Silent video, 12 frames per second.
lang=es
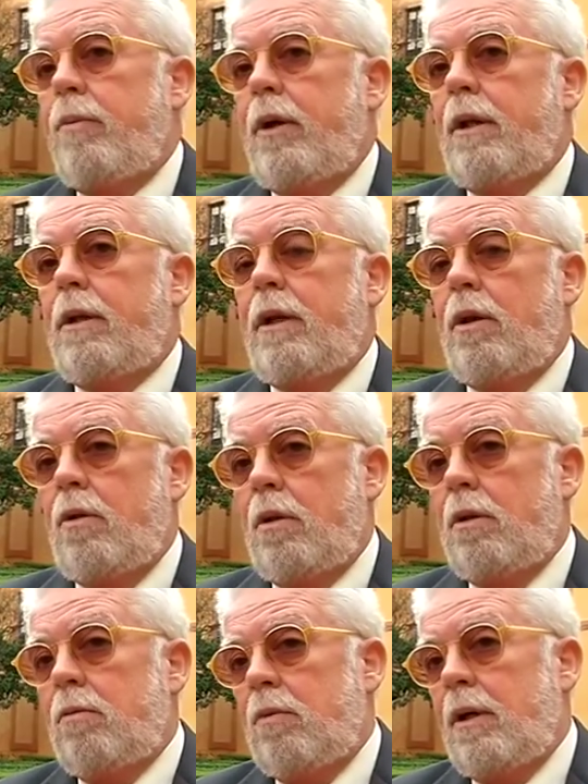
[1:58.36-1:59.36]
pues ha
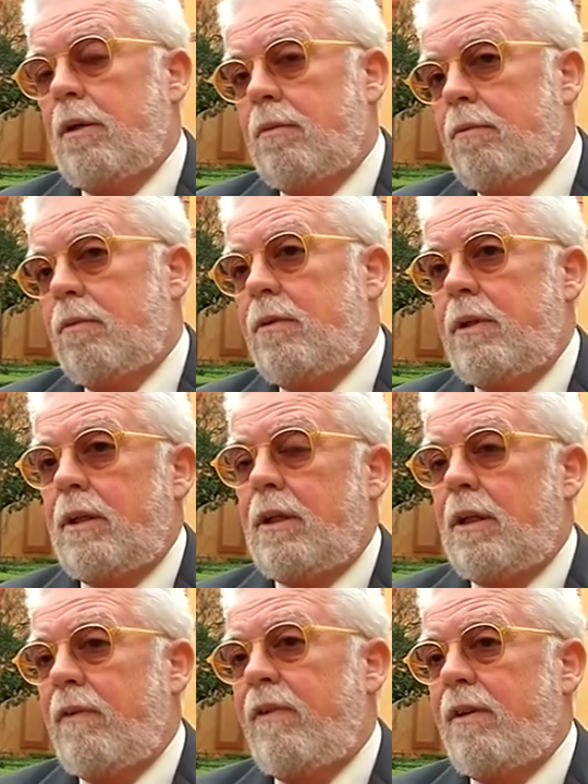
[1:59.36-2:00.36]
tenido una
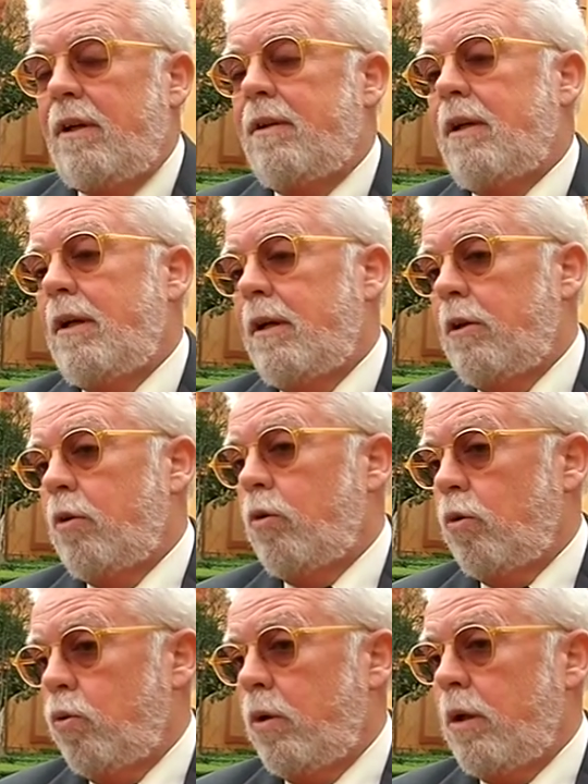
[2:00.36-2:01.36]
cierta deficiencia en las
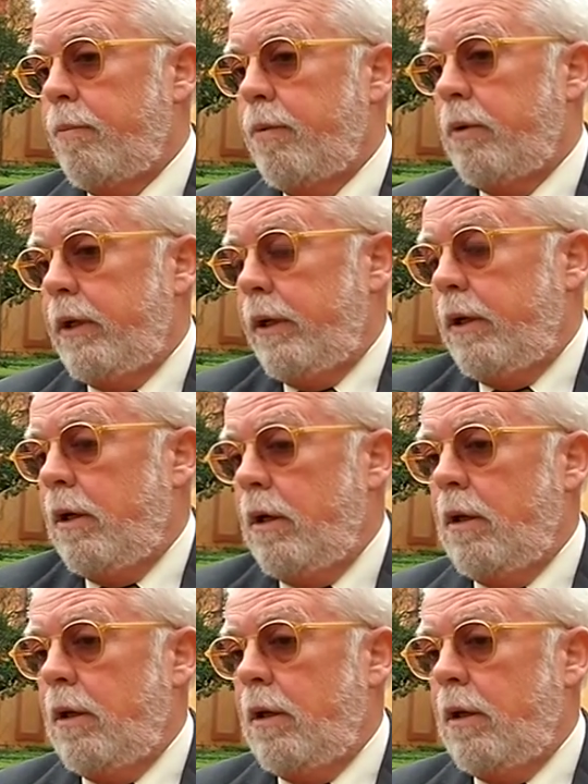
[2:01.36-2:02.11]
estructuras de